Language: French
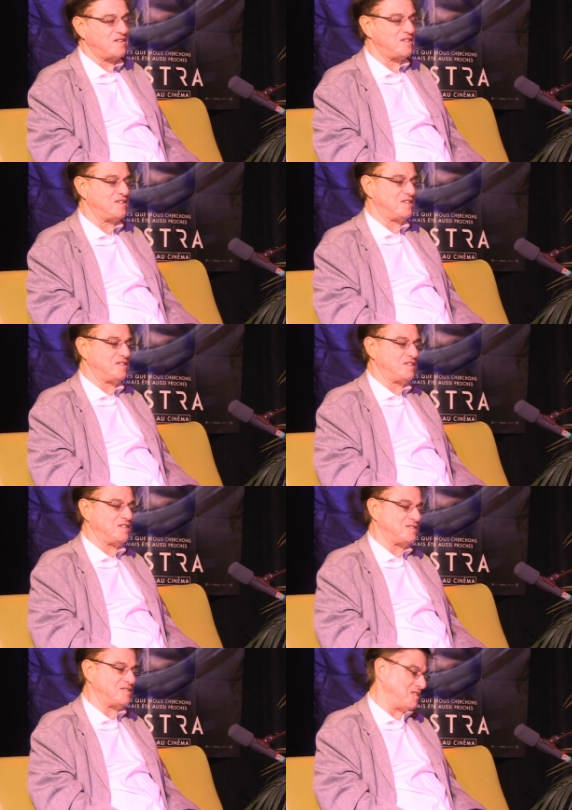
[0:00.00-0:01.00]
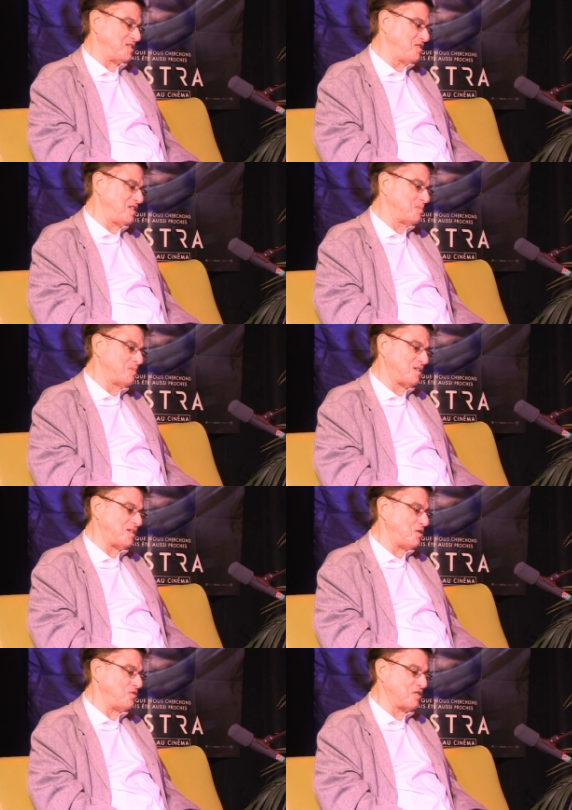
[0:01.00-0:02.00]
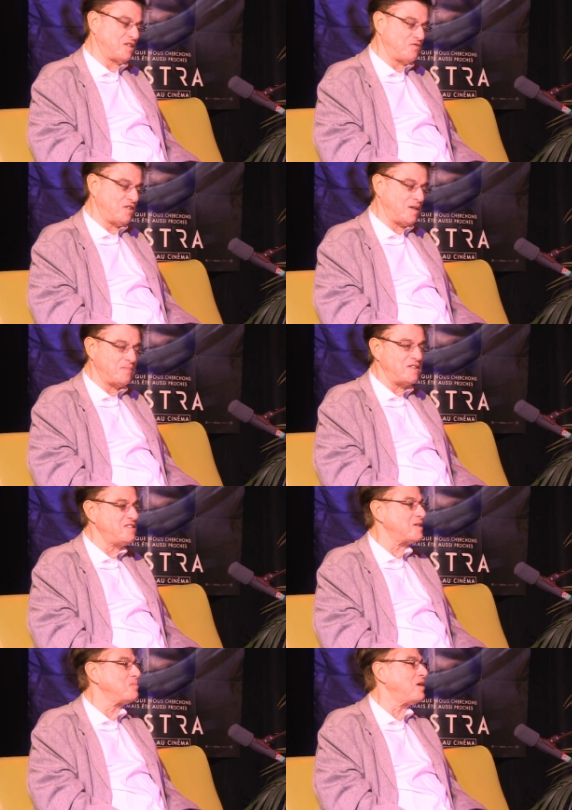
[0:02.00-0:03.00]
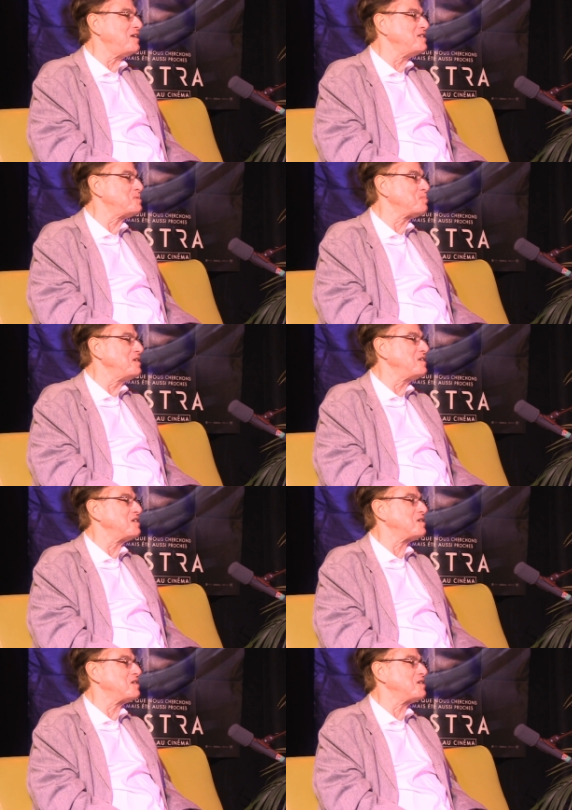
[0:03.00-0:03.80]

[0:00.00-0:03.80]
Euh, évidemment, l'œuvre qui vient immédiatement à l'esprit,